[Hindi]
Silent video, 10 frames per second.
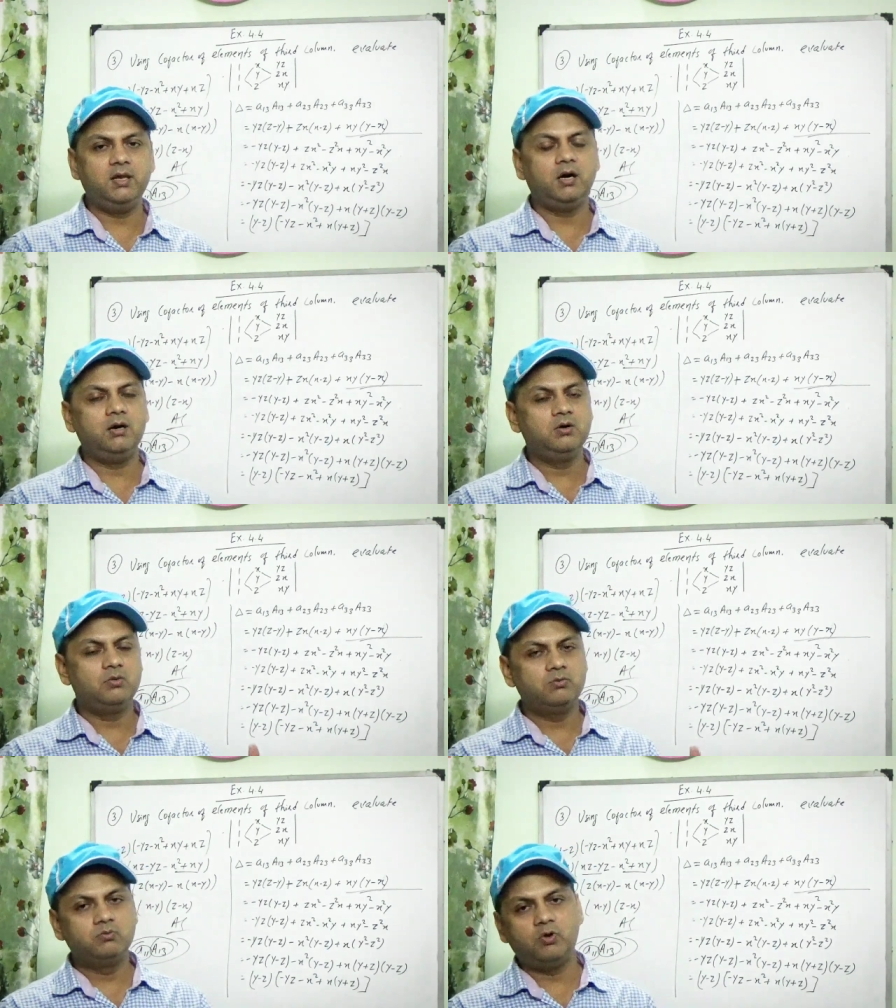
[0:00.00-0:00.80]
का
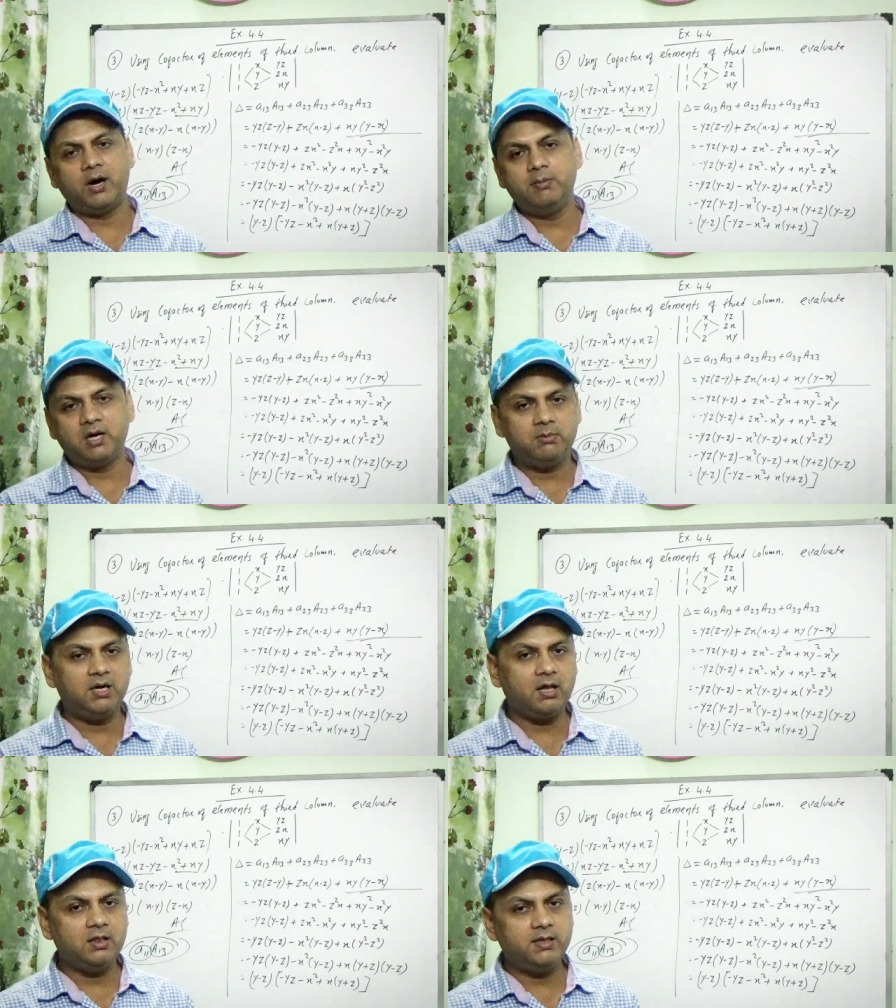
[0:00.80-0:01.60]
वो आई बटन
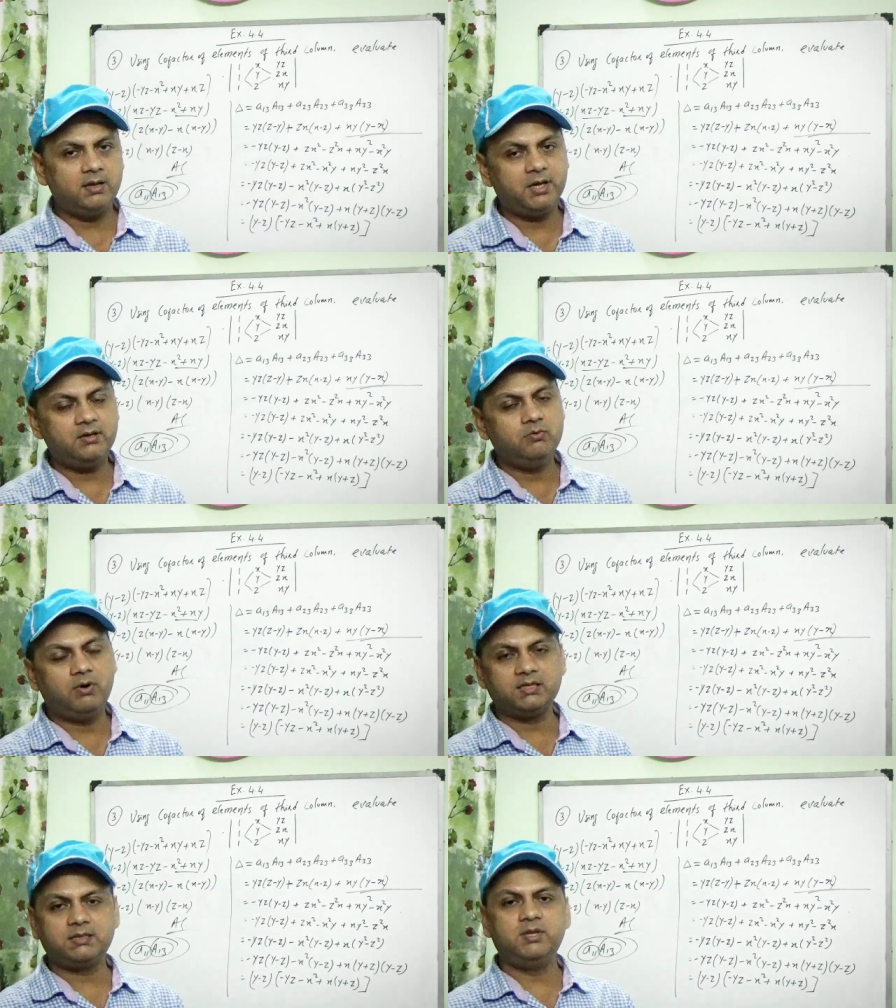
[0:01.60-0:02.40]
में डाल दिया है मैंने
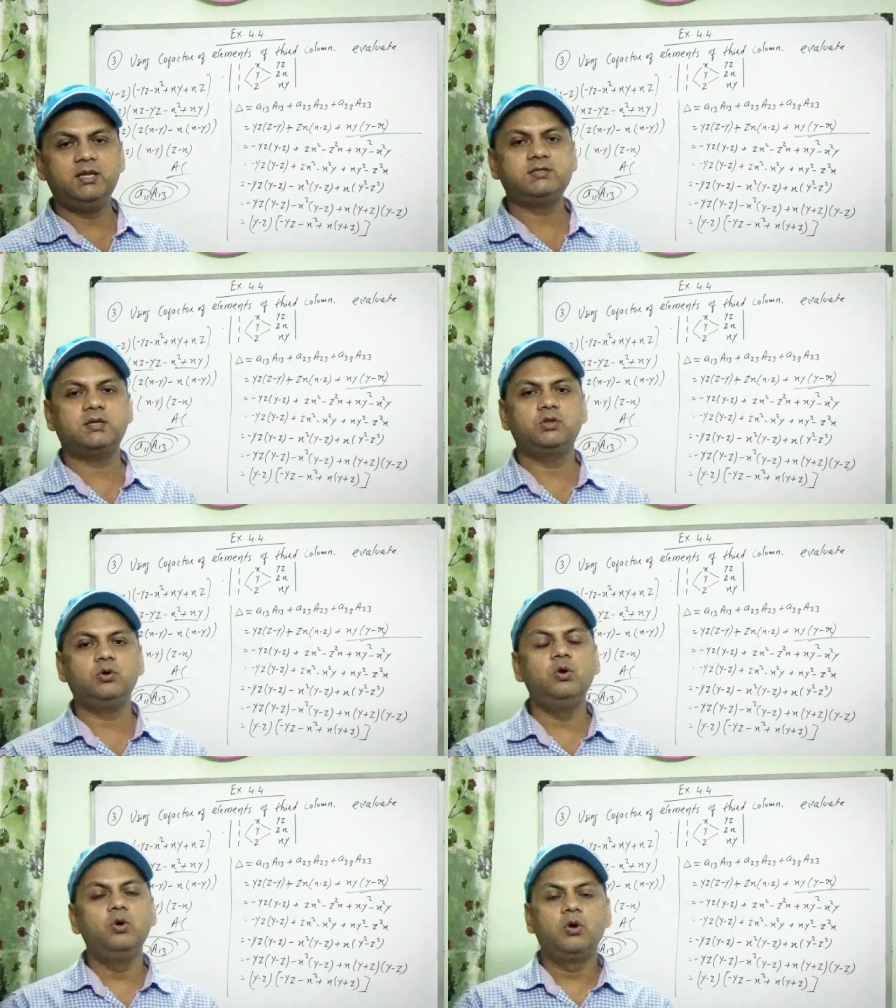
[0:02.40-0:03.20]
वहाँ से भी देख सकते हो